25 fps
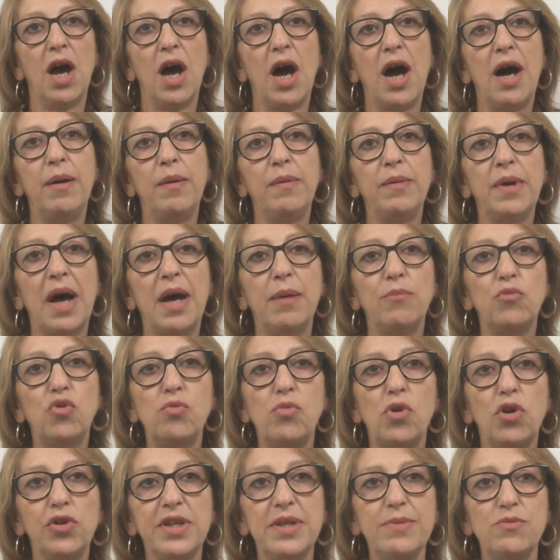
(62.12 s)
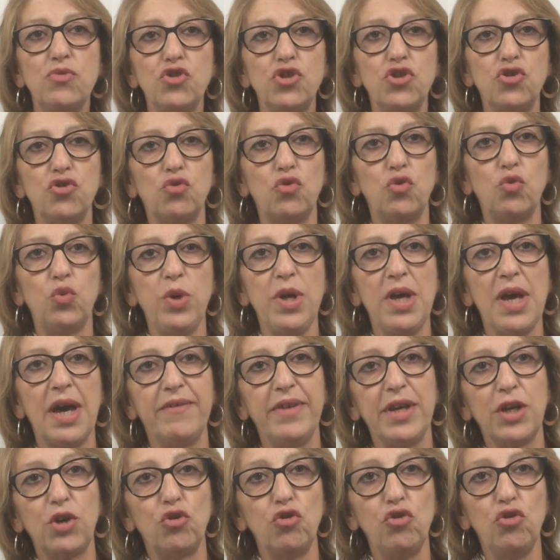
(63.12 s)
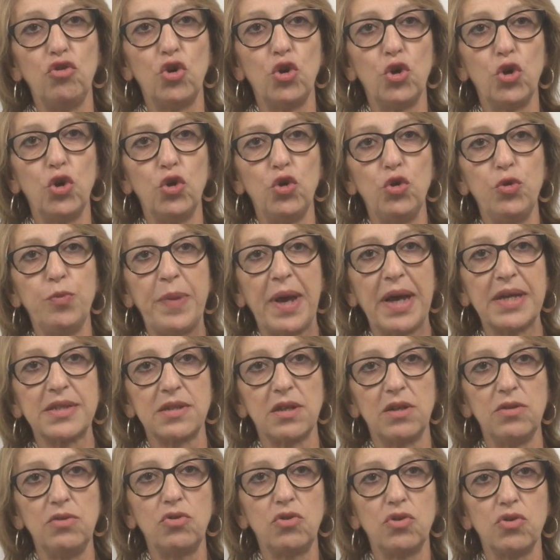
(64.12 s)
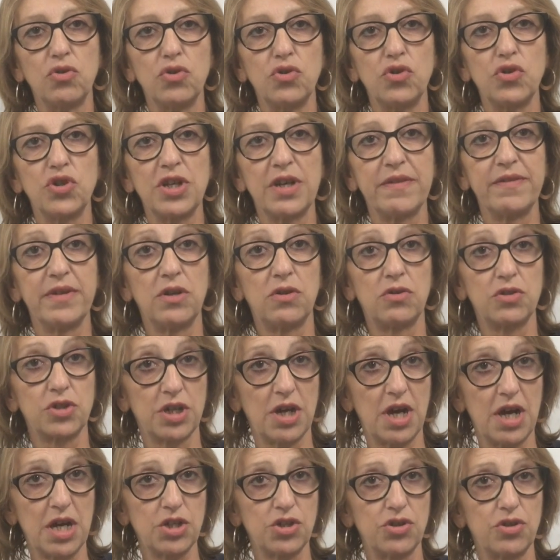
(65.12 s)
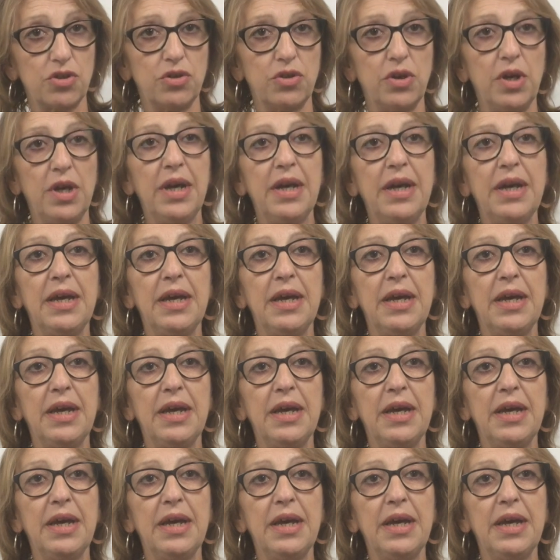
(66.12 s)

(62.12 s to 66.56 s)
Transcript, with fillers: un, moment d'émotion, oui, avec une, personne que j'avais en charge euh,